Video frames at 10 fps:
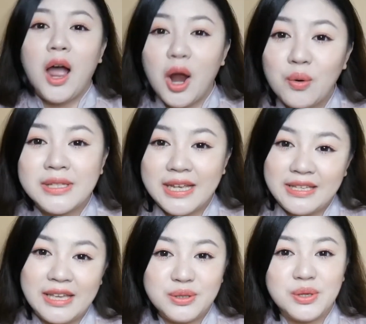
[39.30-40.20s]
而我在
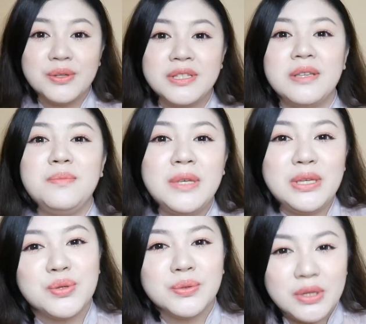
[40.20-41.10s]
研究金秘
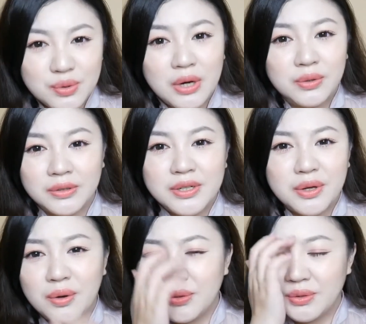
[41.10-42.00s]
书的妆容的
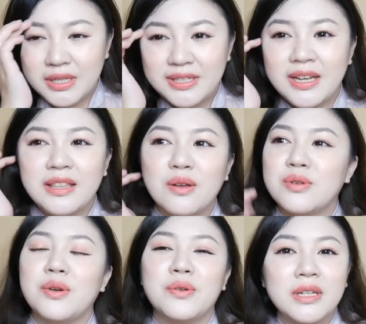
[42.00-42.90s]
时候，我觉得这一套
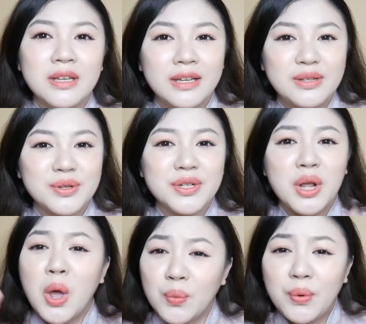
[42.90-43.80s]
妆容真的可以说是
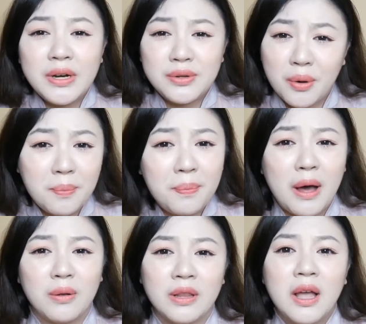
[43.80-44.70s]
温柔
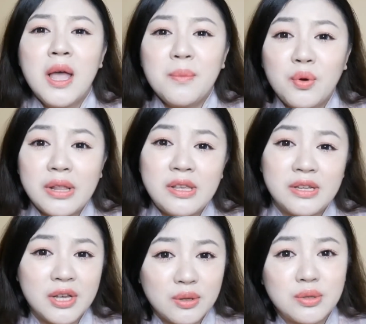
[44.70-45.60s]
爆了。不管你
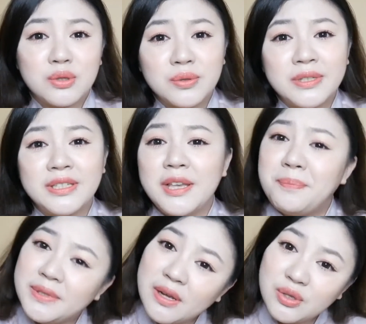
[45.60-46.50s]
是要去出席一些
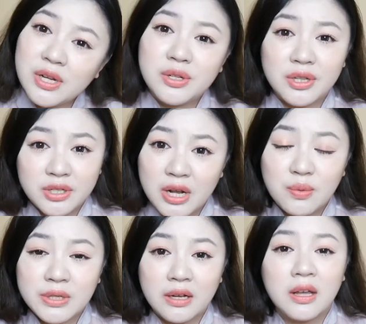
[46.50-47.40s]
比较正式的
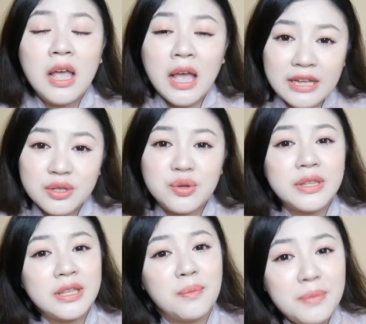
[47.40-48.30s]
商务场合，还是说
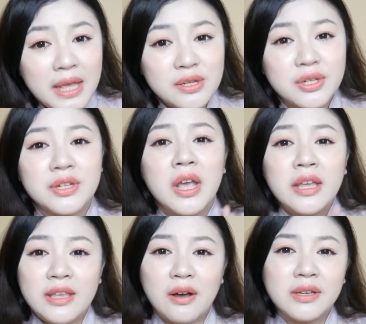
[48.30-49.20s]
你要面试，
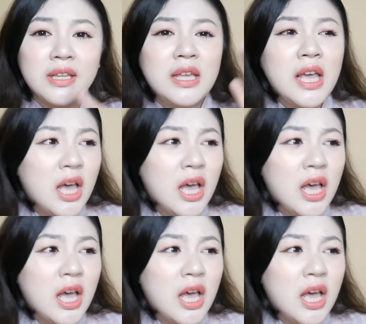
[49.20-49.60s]
你要跟